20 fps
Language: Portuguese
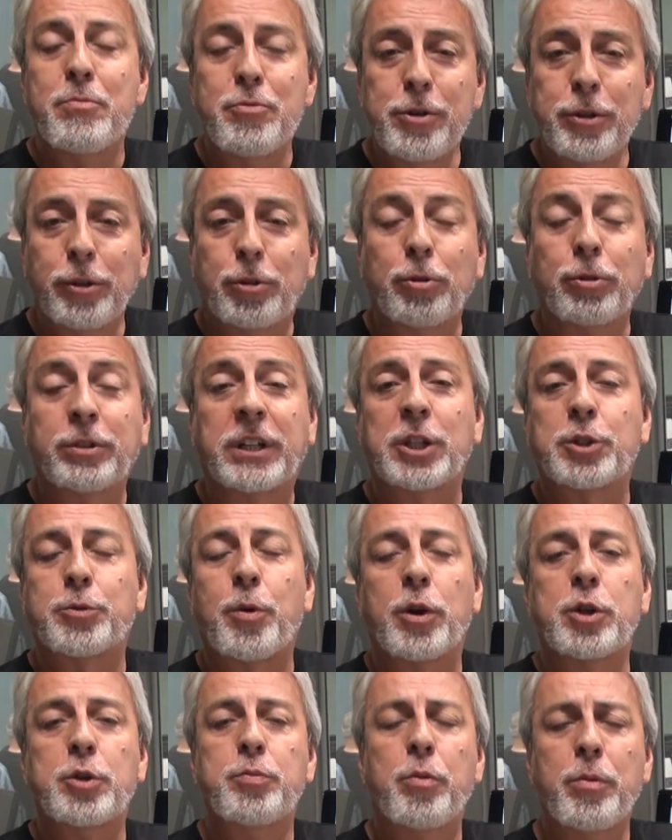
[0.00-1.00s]
muito do
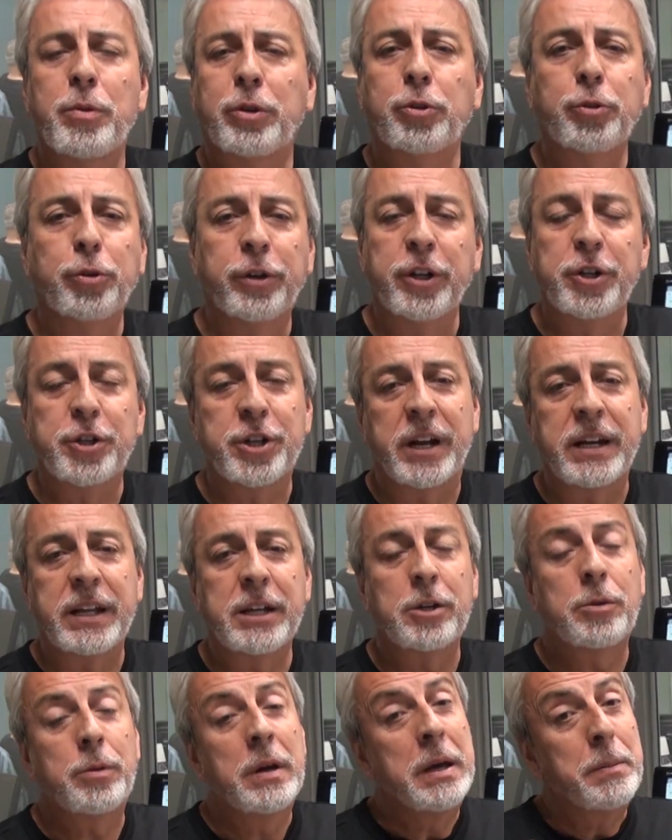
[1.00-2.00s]
transporte público do Rio de
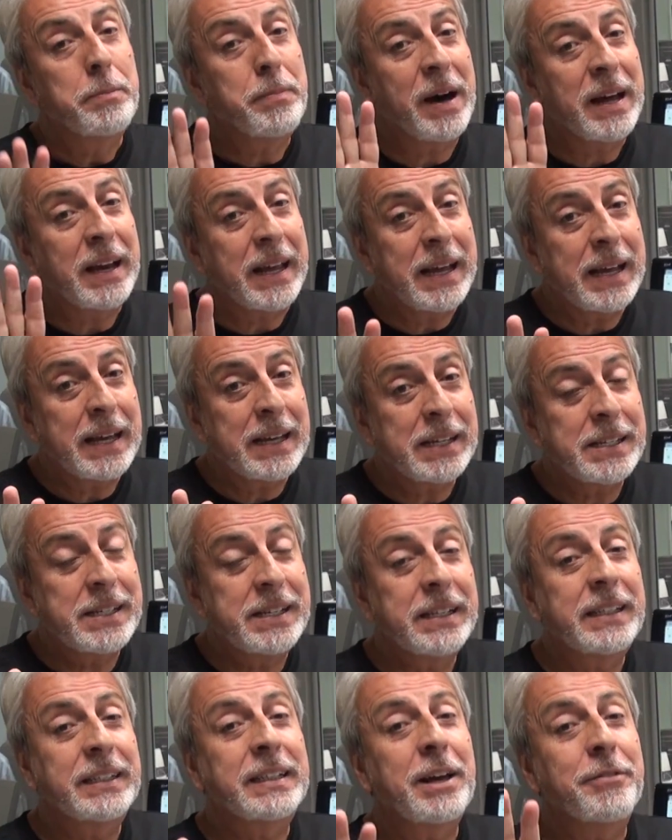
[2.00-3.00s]
Janeiro
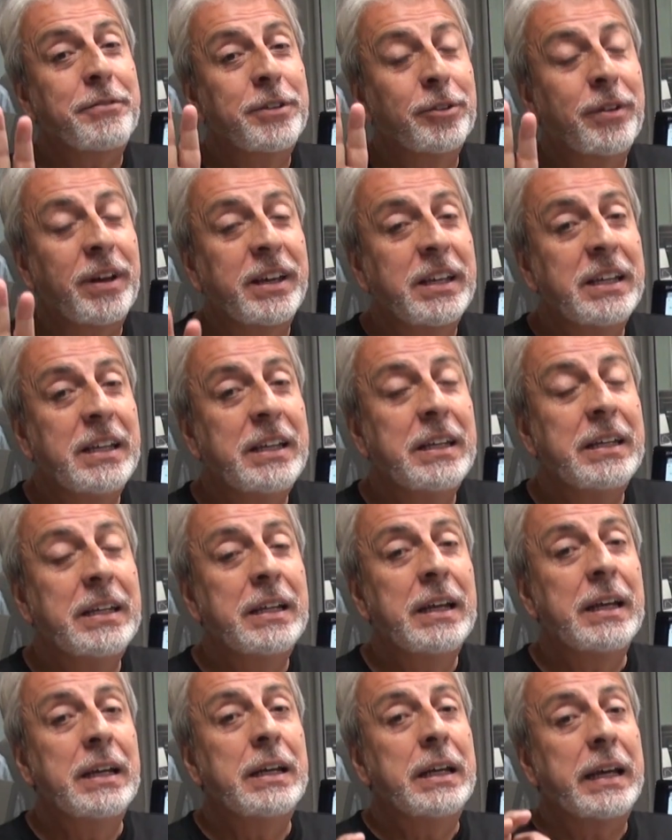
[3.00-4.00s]
parece que está vindo
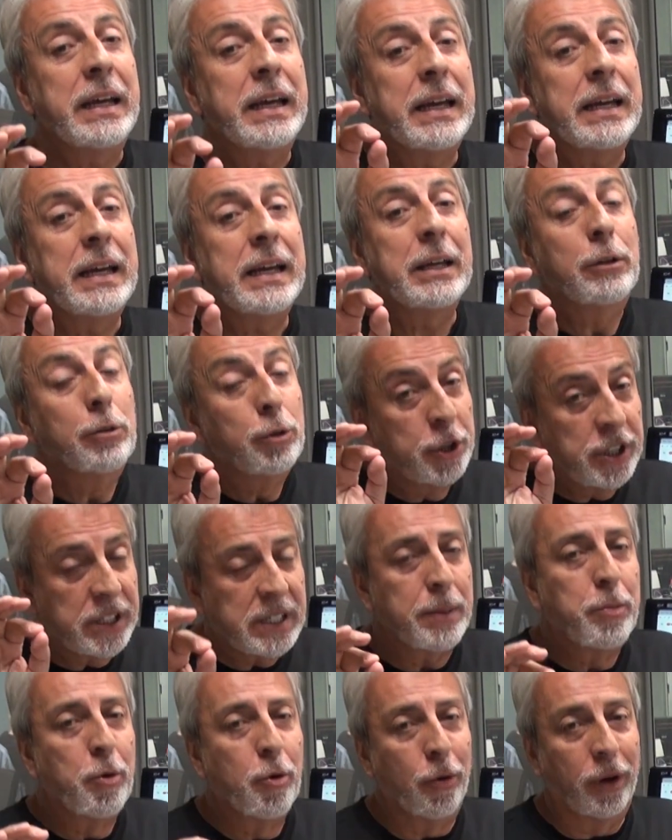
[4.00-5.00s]
aí é,
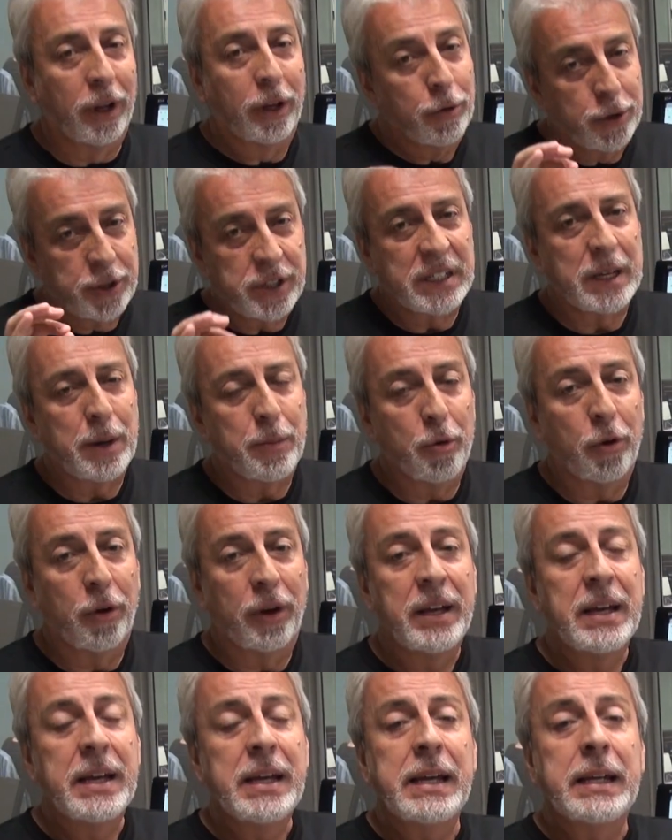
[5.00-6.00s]
notícia boa, notícia
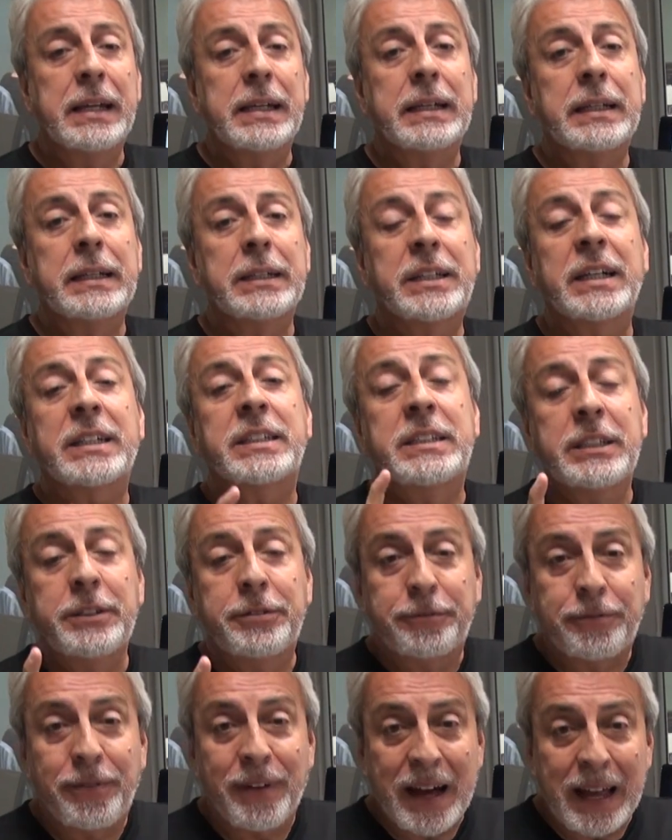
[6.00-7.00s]
boa. É, já se
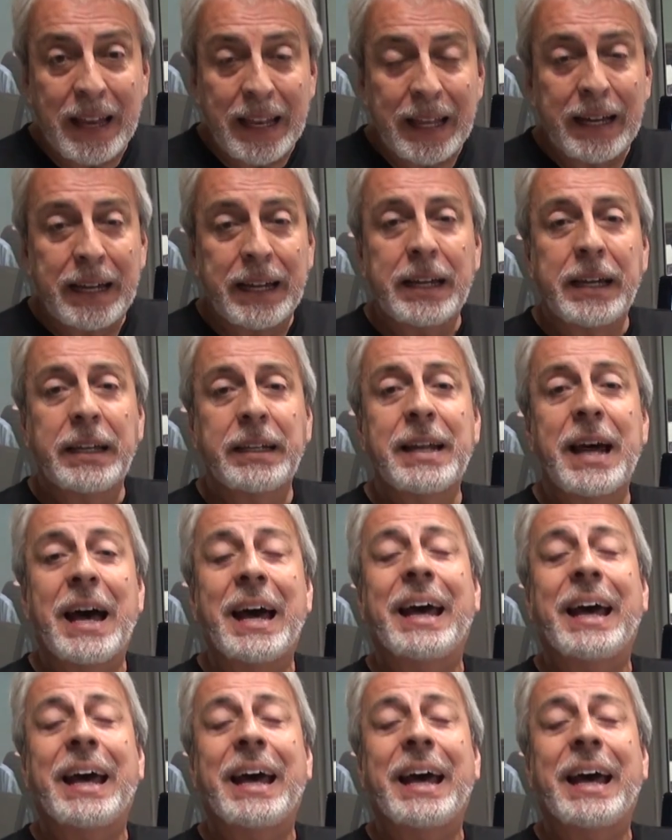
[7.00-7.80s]
fala na